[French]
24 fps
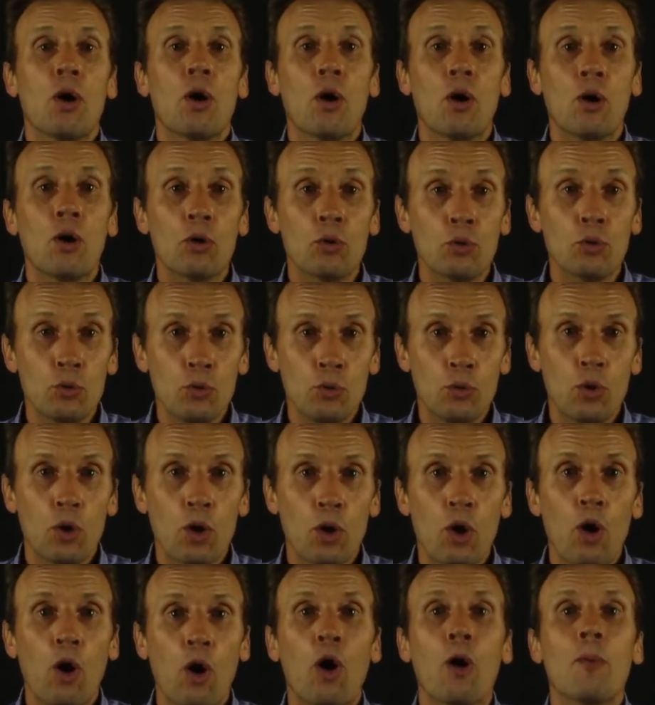ont eu
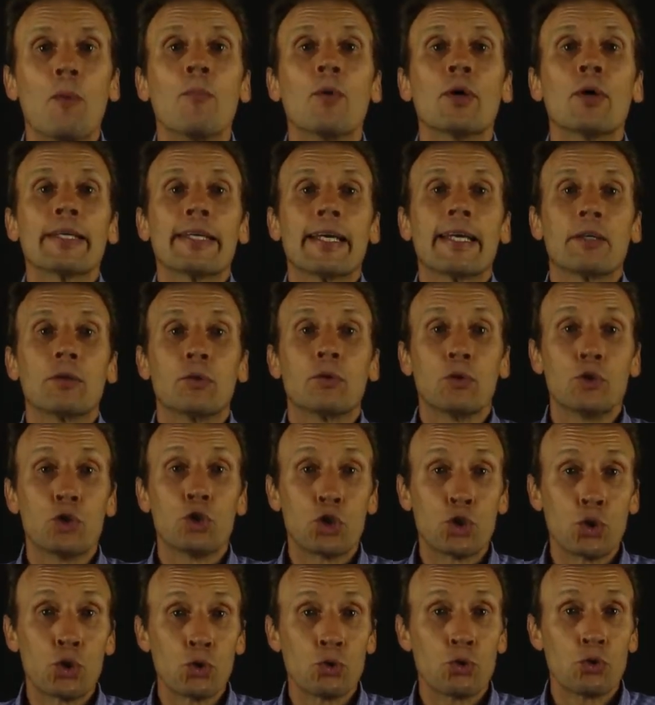en moyenne une
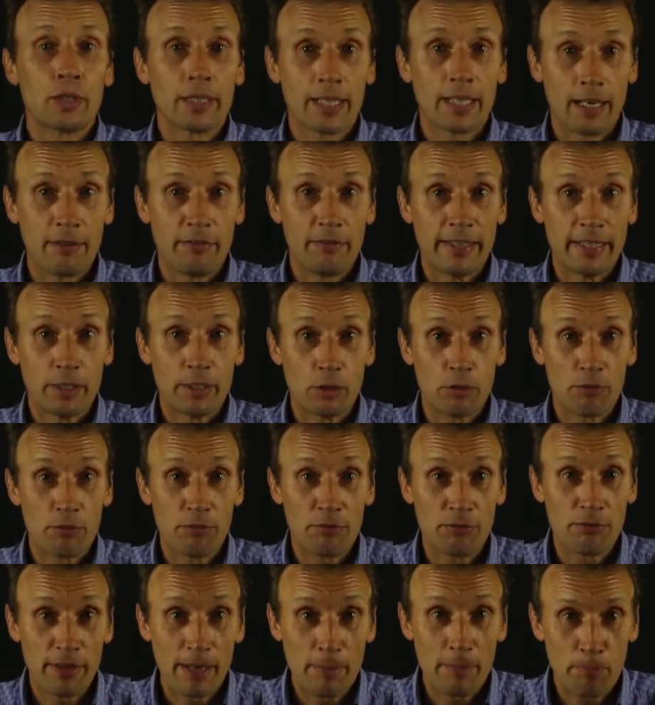chute de trafic de
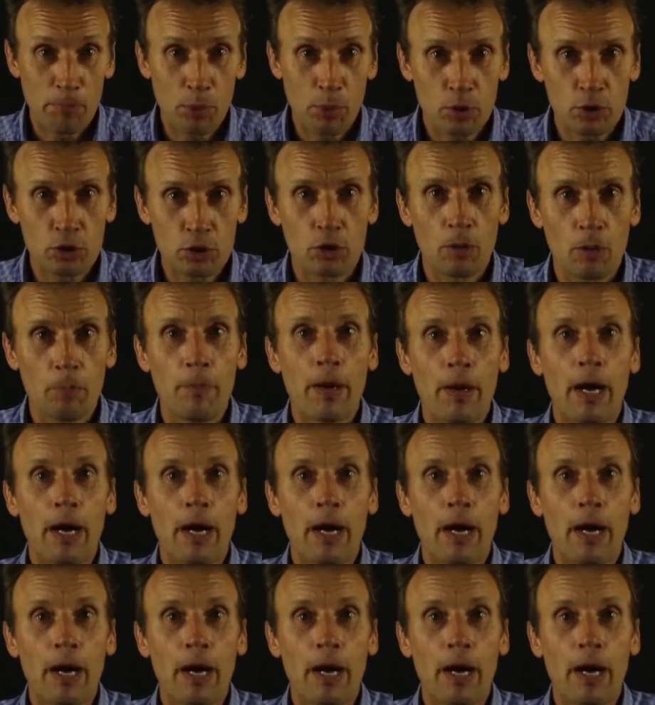20%